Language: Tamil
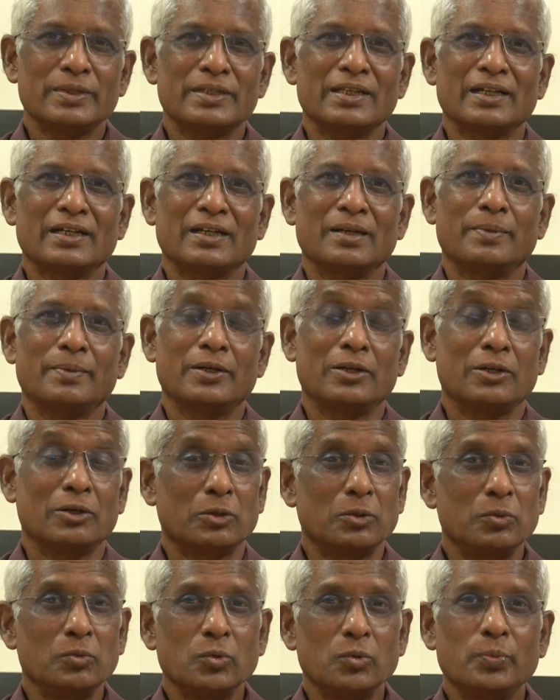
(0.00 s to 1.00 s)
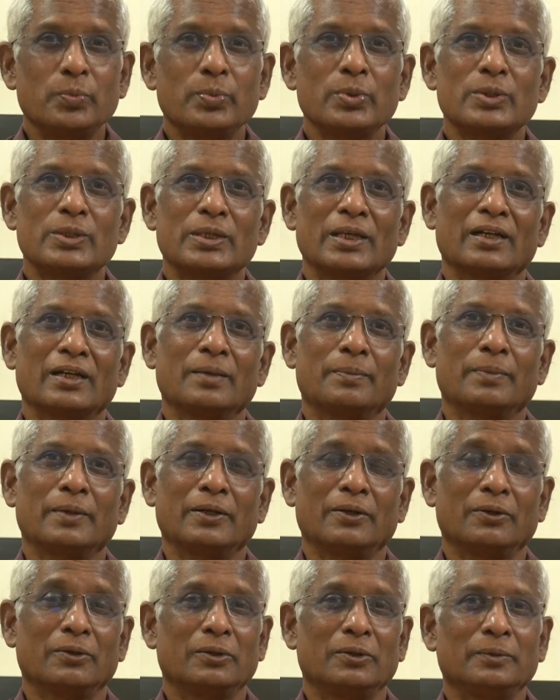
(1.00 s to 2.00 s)
சேர்க்கப்பட்டிருக்கும் உப்பு
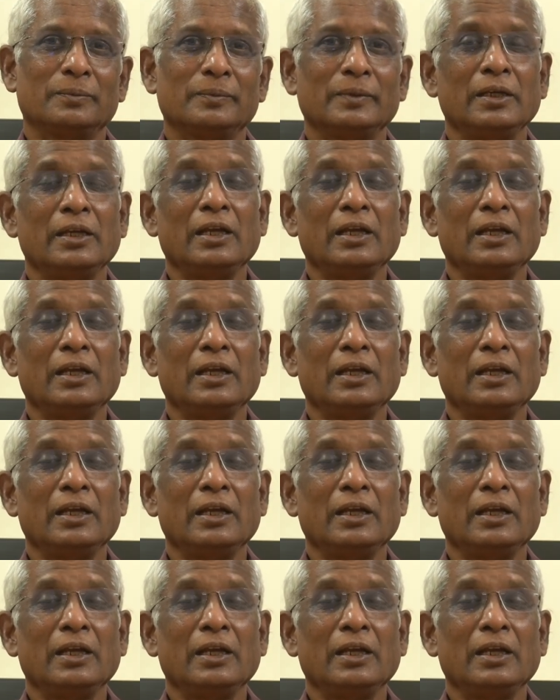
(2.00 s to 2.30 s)
சேர்க்கப்பட்டிருக்கும்